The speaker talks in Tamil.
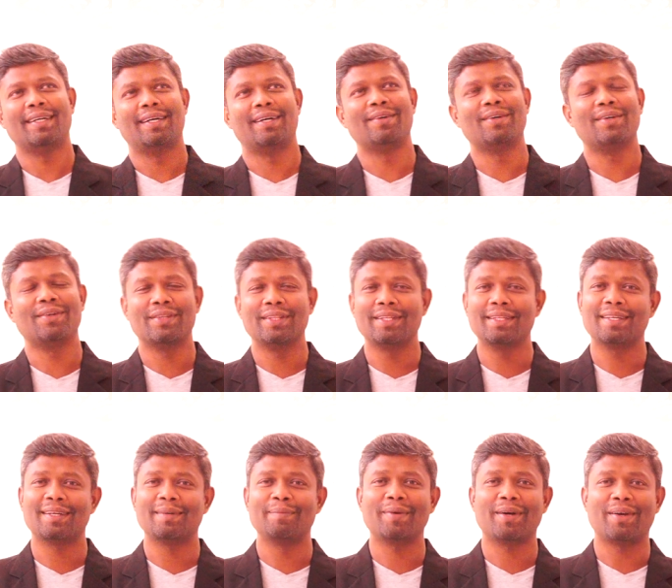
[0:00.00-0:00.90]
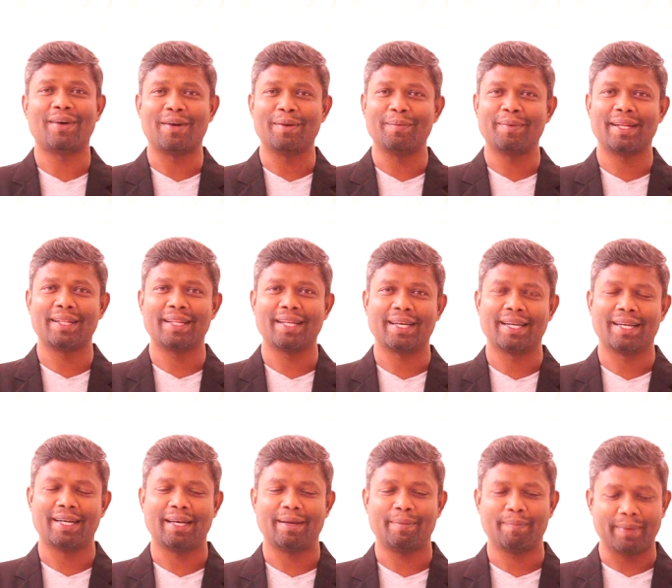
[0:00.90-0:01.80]
அவங்க வந்து ரொம்ப கவனமாக இருந்தாங்க
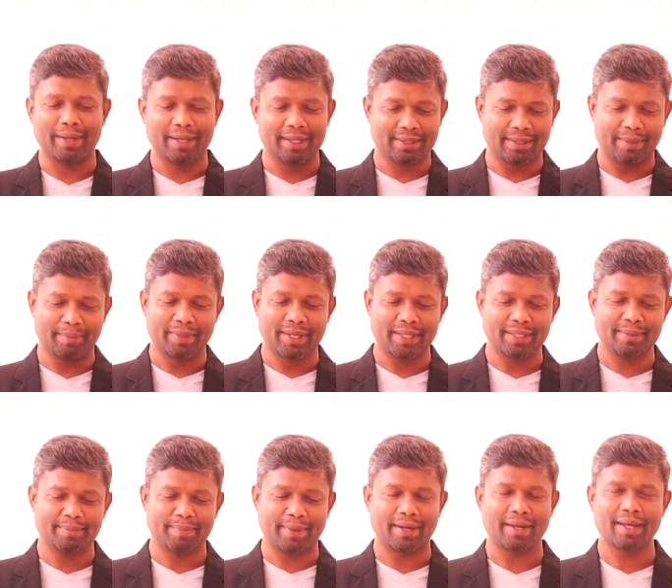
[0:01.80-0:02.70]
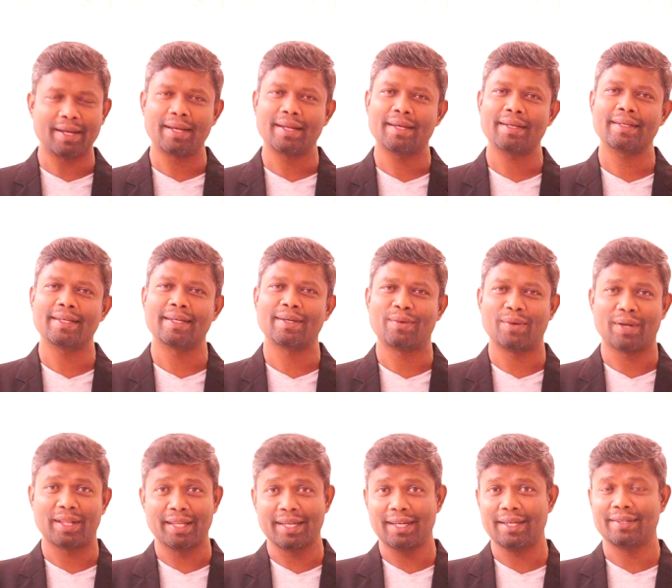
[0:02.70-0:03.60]
நான் சம்பாரித்த பணம் எல்லாம் என்
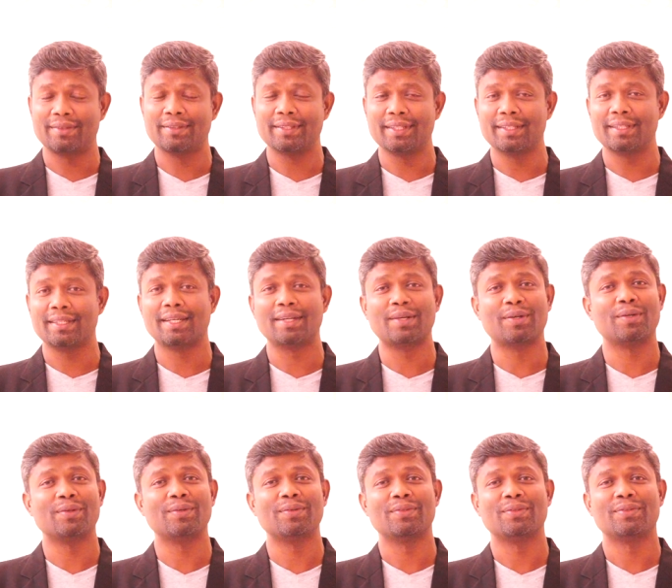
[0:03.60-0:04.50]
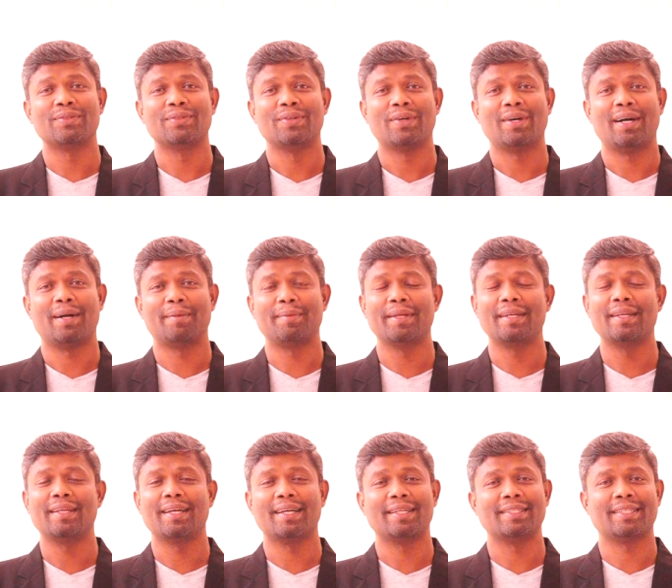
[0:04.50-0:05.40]
குழந்தைங்களுக்கு வந்து இருக்கணும்
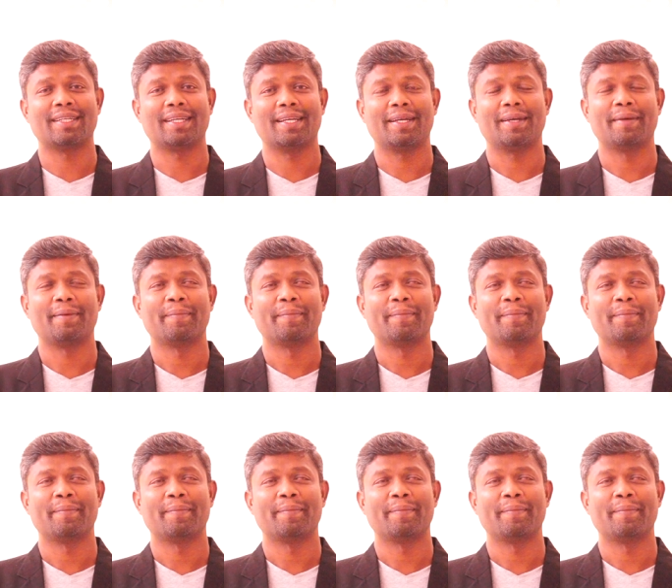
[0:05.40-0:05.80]
அப்படின்னு நினச்சாங்க